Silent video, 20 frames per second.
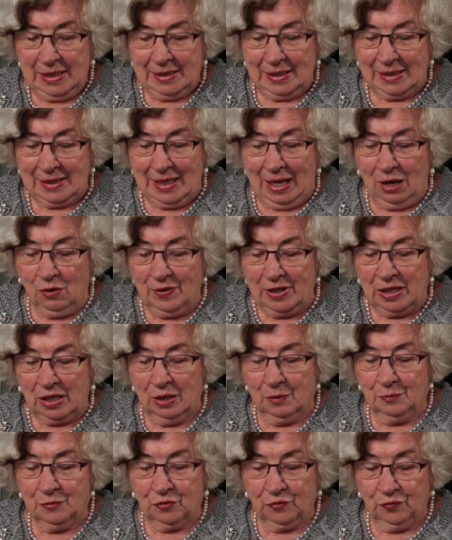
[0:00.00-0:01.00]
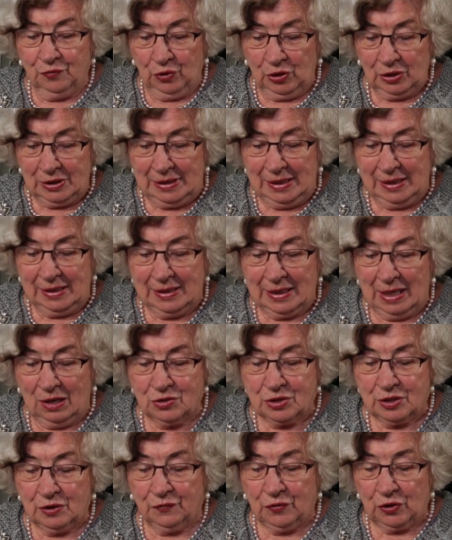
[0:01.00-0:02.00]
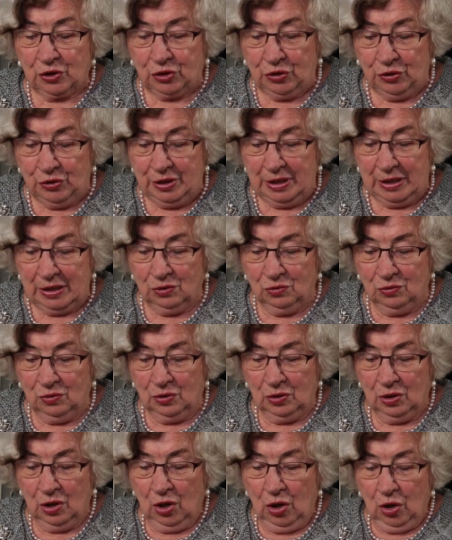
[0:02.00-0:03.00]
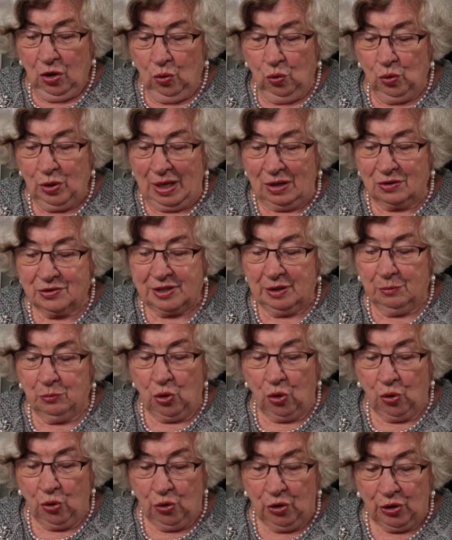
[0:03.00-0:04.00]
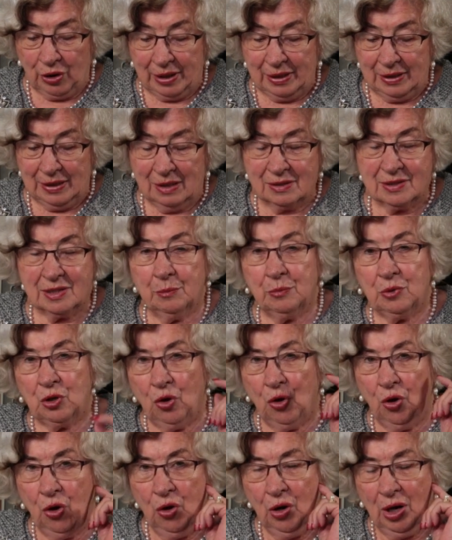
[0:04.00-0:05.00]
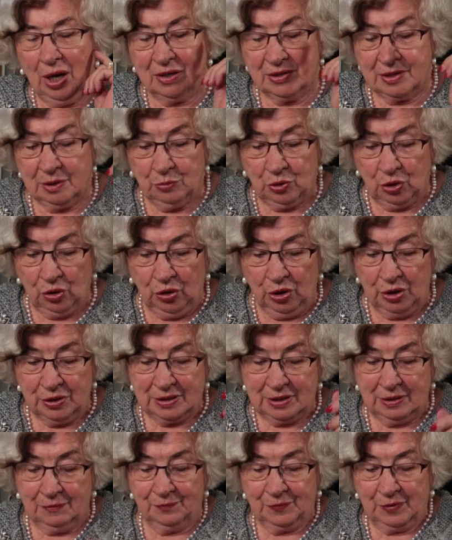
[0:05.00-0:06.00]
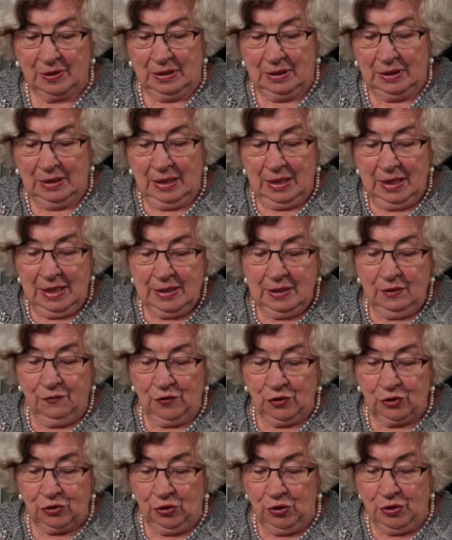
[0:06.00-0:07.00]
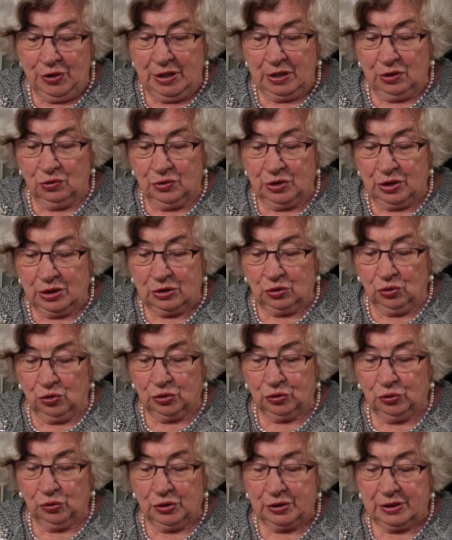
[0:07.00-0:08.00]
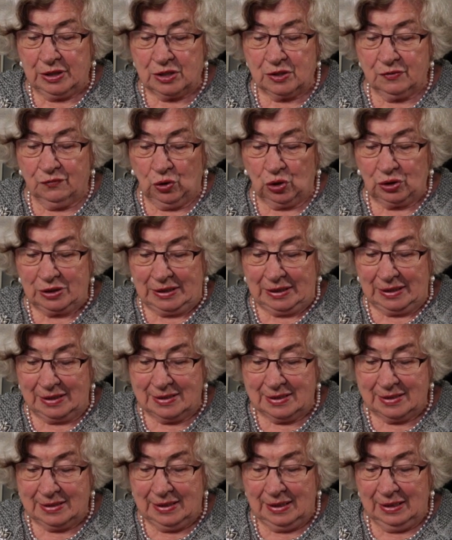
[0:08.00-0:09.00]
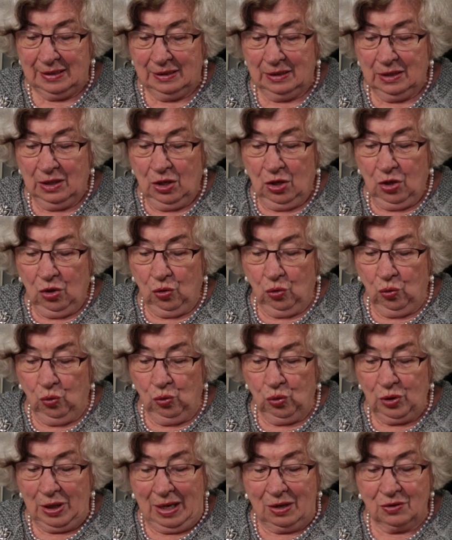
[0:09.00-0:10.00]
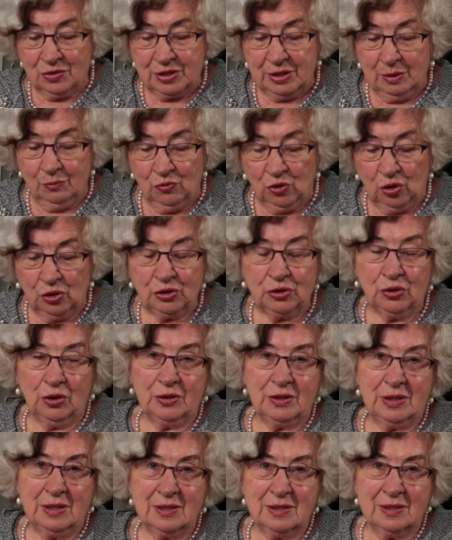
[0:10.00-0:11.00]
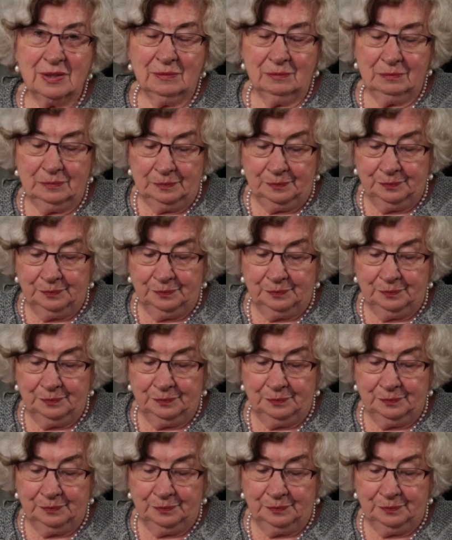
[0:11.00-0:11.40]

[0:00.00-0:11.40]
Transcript: Der Glaube kommt wörtlich aus der Verkündigung oder aus dem Hören, aus dem Gehör, aus dem Gehörten. Die Verkündigung jedoch durch das Wort Christi oder aus dem Wort Gottes.